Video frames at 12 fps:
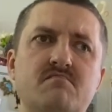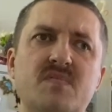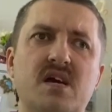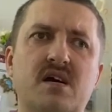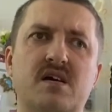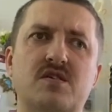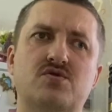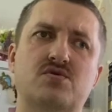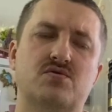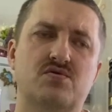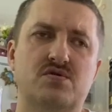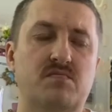И
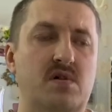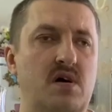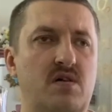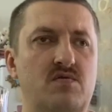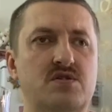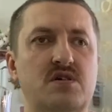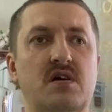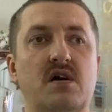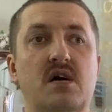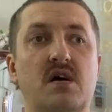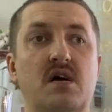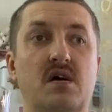коньячок тоже был хороший
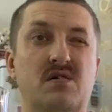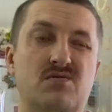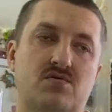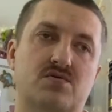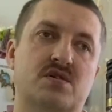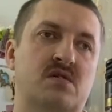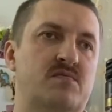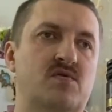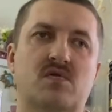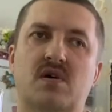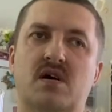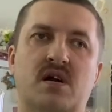ну тоже
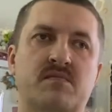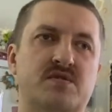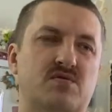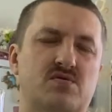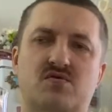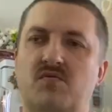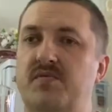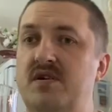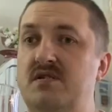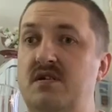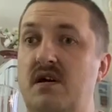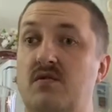немного, грамм
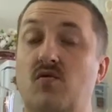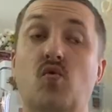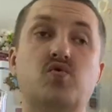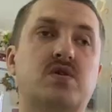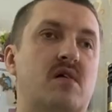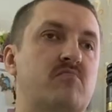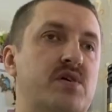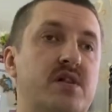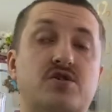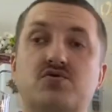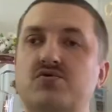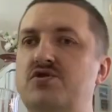100-150. Утро
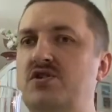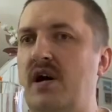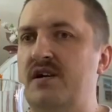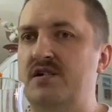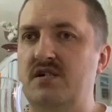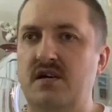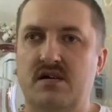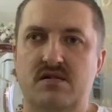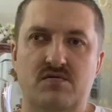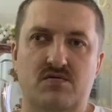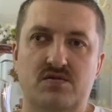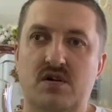было жутчайшее,
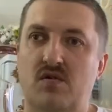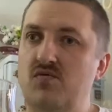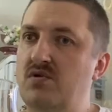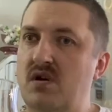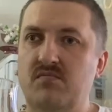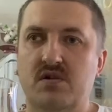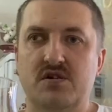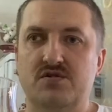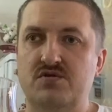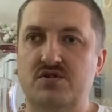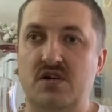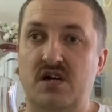друзья, утро было
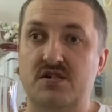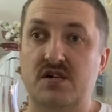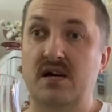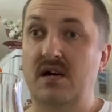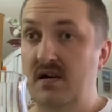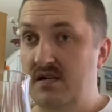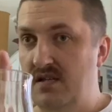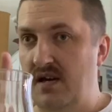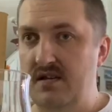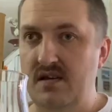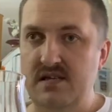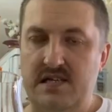жутчайшее.
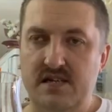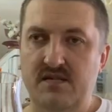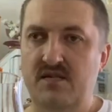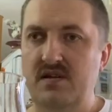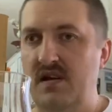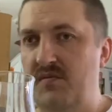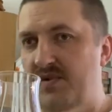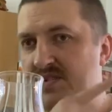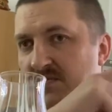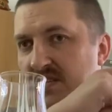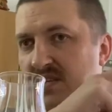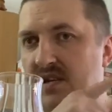Кстати, если не видели,
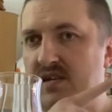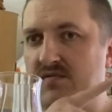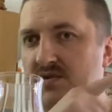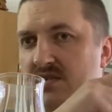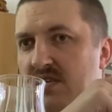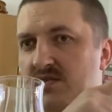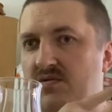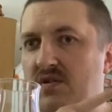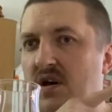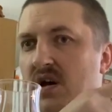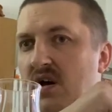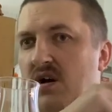посмотрите, вот здесь вот
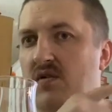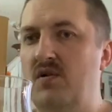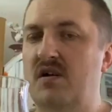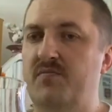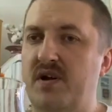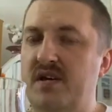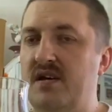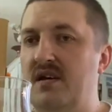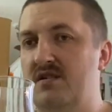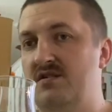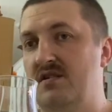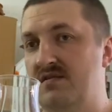ролик про
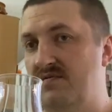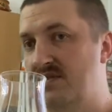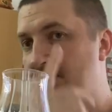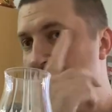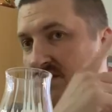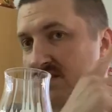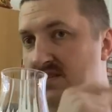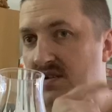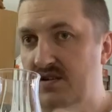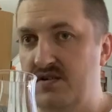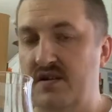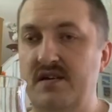хель, сейчас выскочит
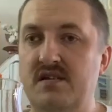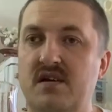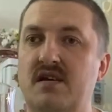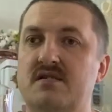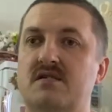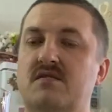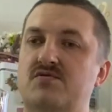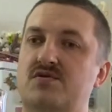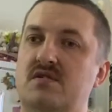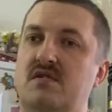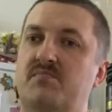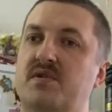ссылочка, интересный
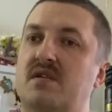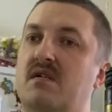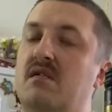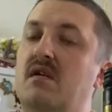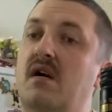очень напиток.